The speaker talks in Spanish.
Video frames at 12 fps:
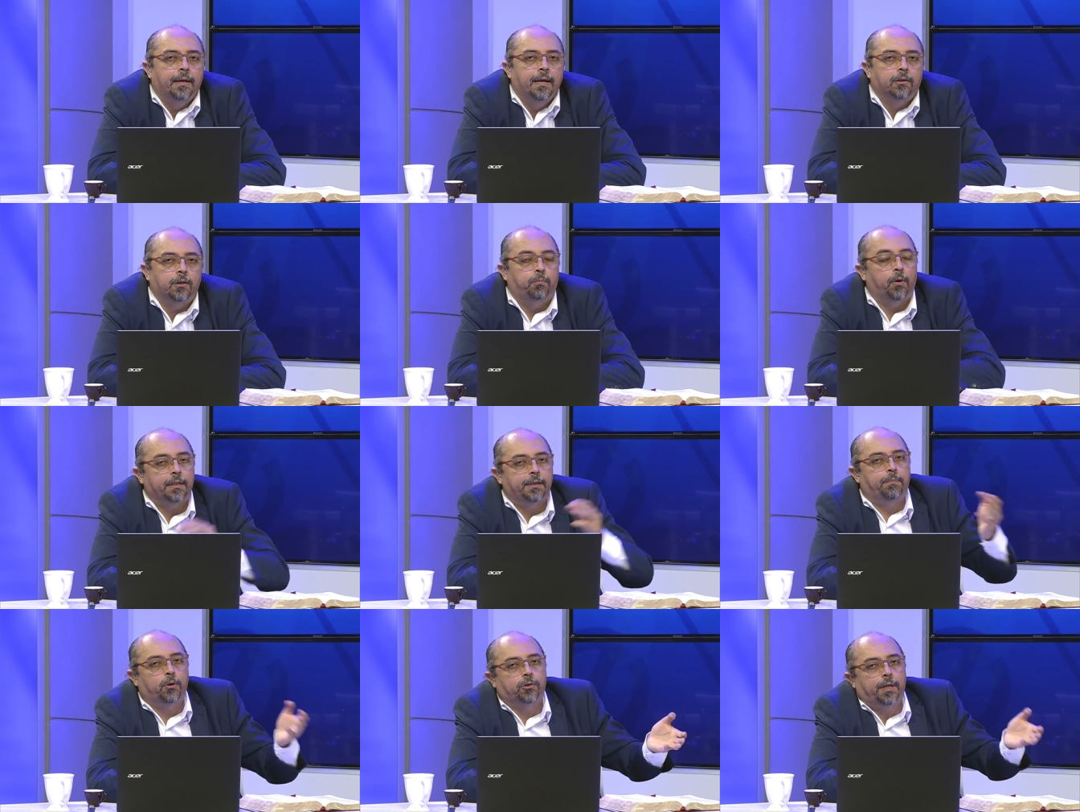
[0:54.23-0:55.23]
Entonces por ese
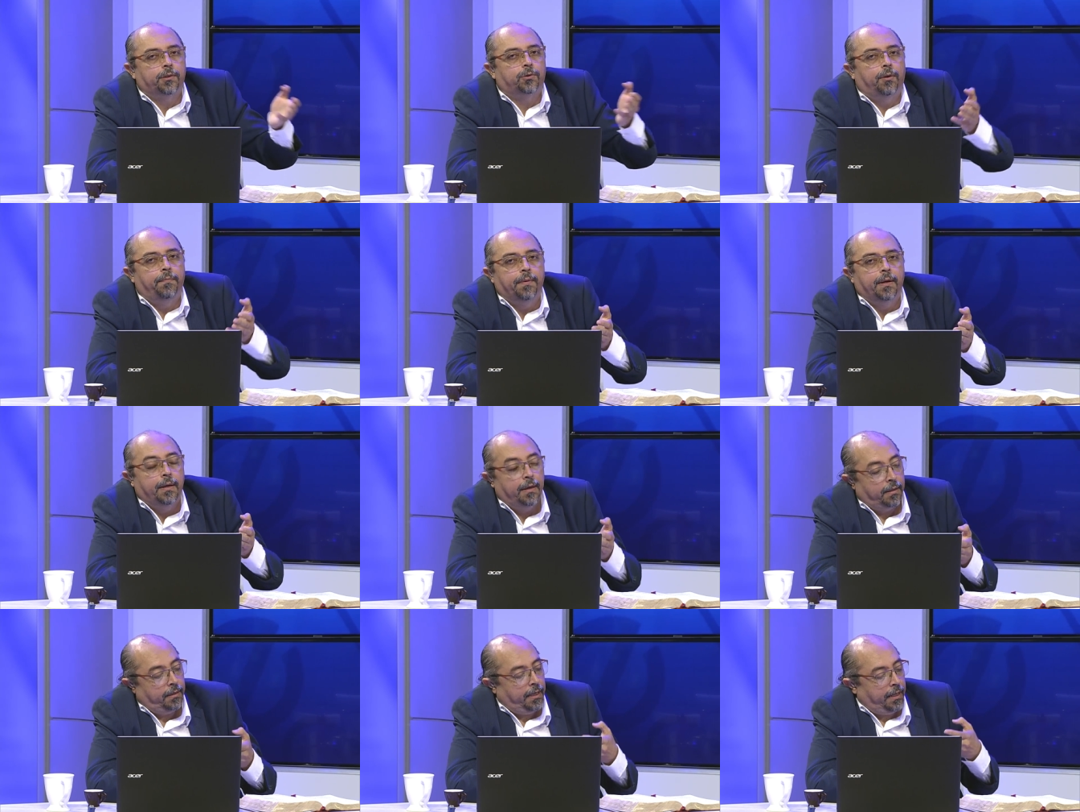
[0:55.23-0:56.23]
proceso
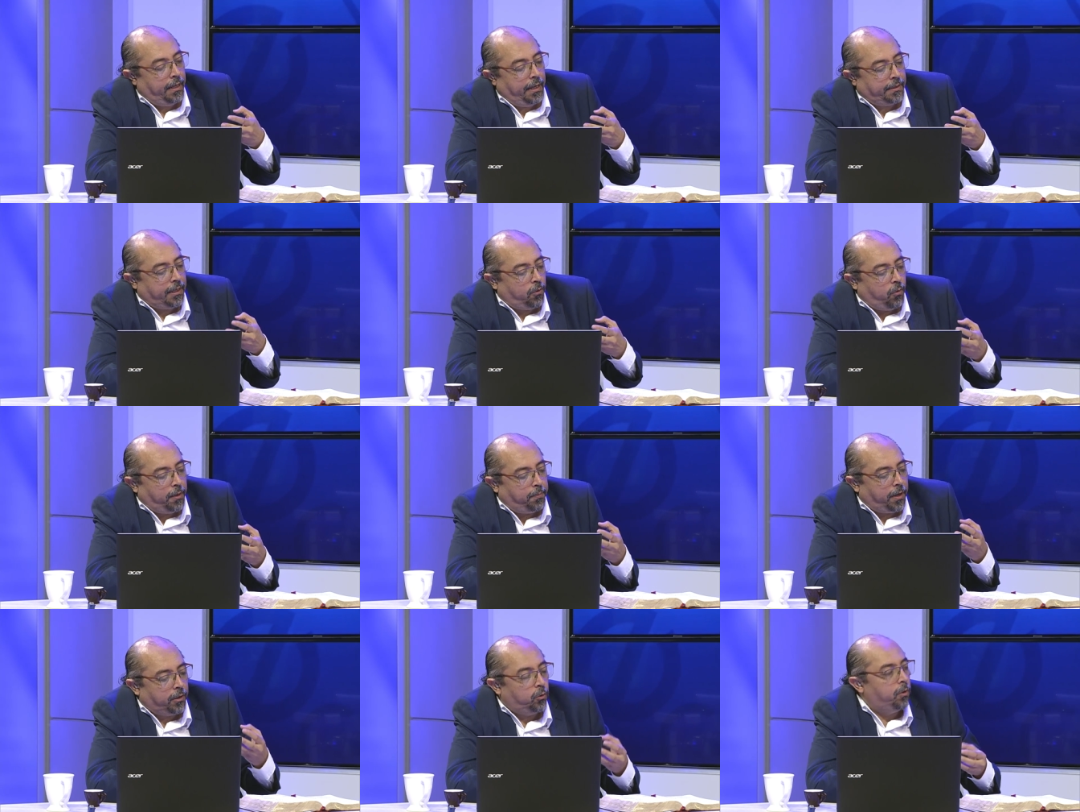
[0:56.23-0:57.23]
de ese
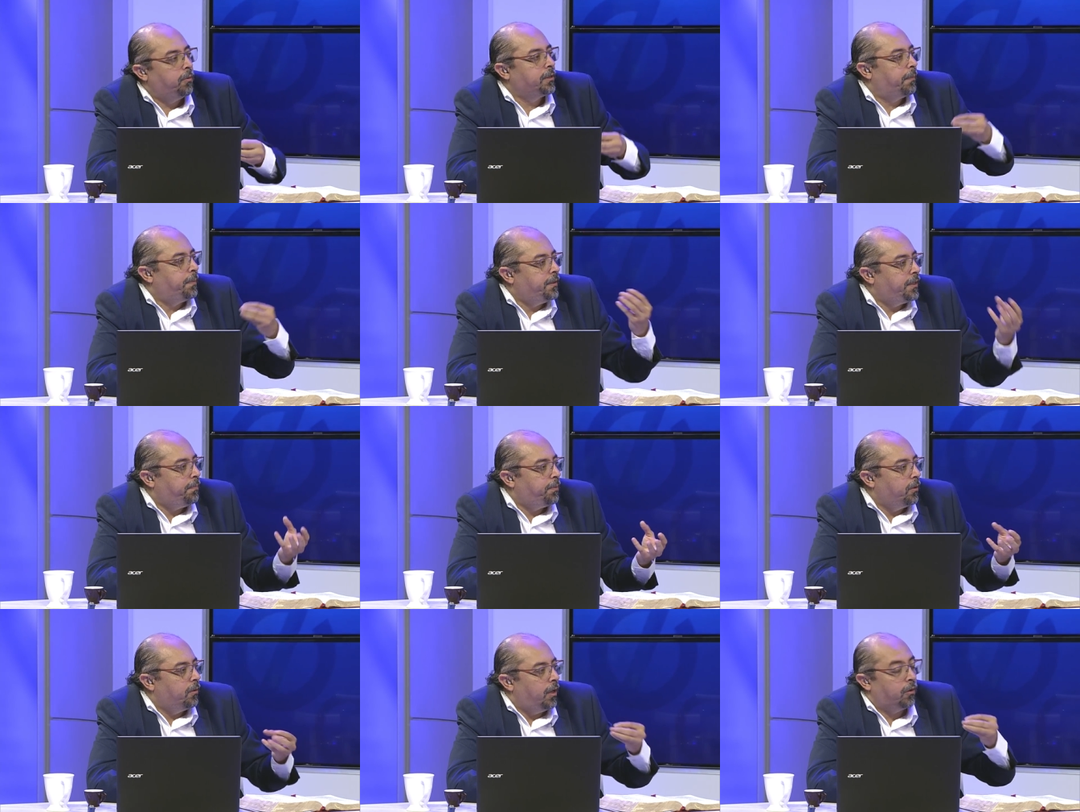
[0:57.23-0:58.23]
cuerpo que tuvimos al
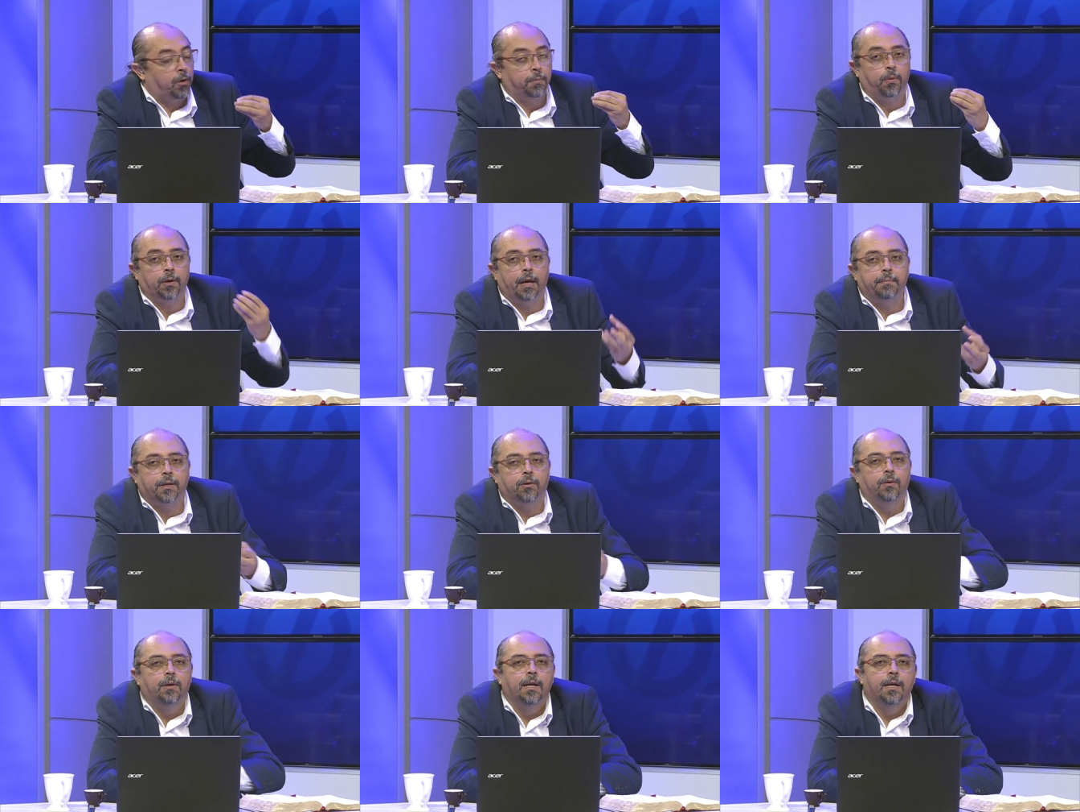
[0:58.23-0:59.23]
principio, el cuerpo
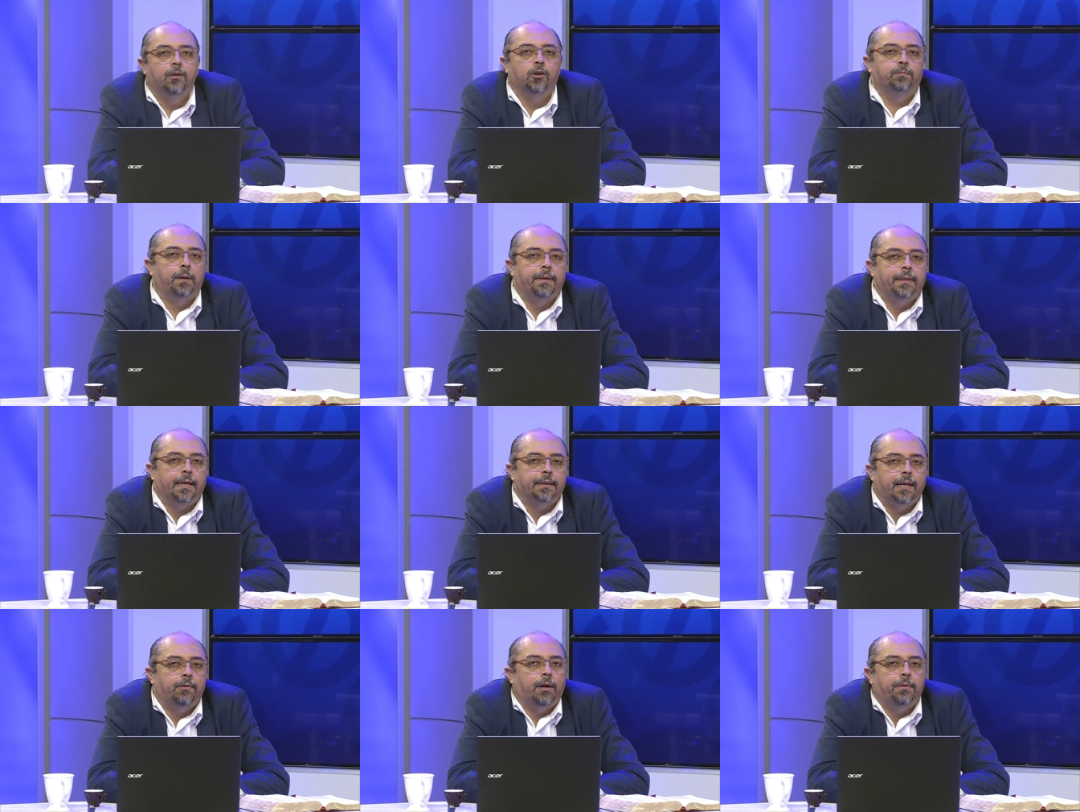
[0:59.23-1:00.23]
adámico, nos permitía
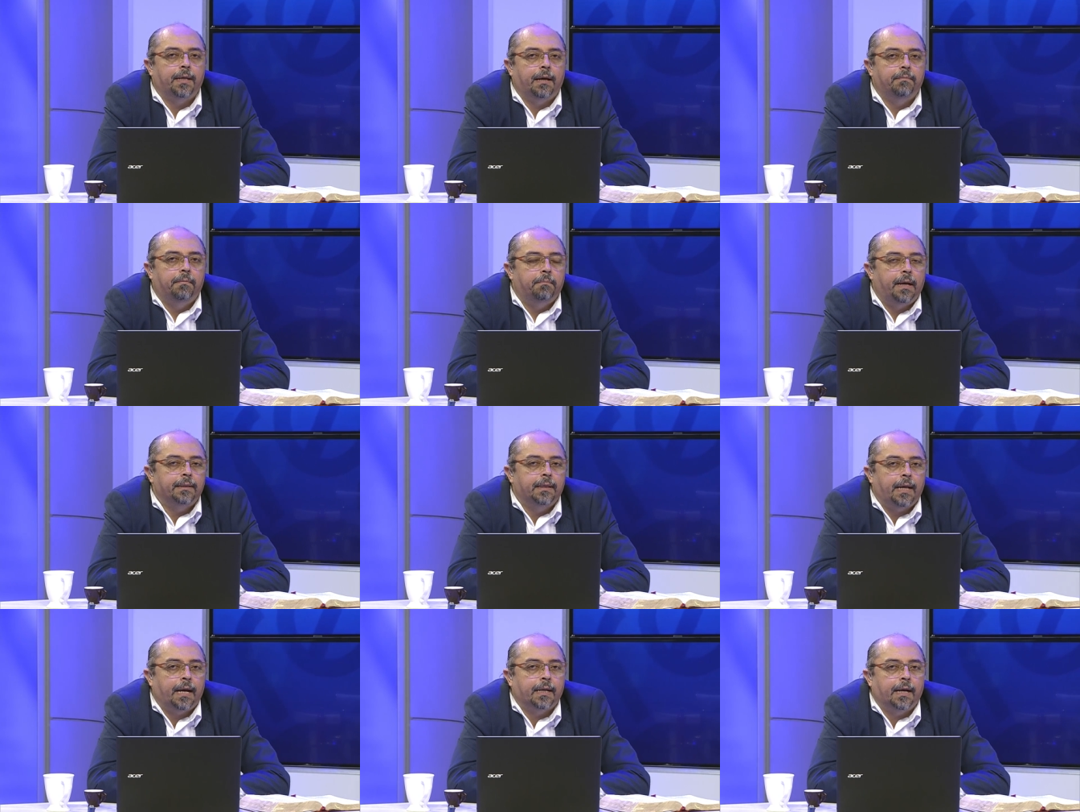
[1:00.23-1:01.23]
tener una vida más
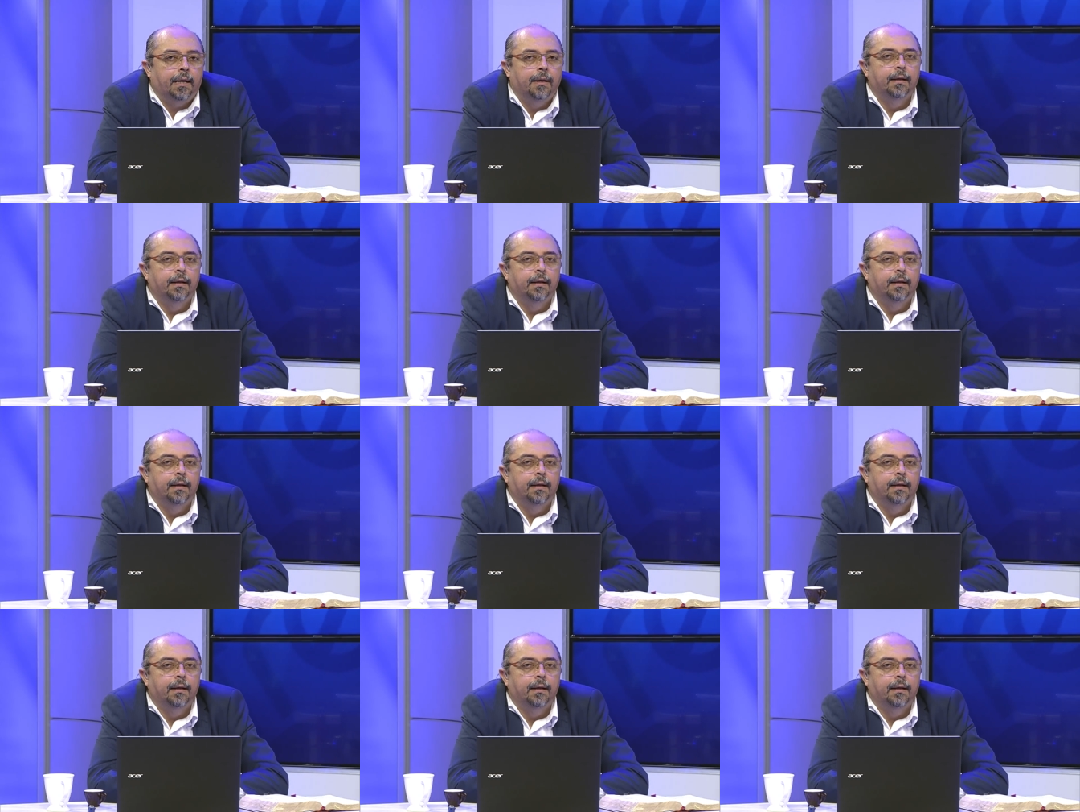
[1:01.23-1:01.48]
larga.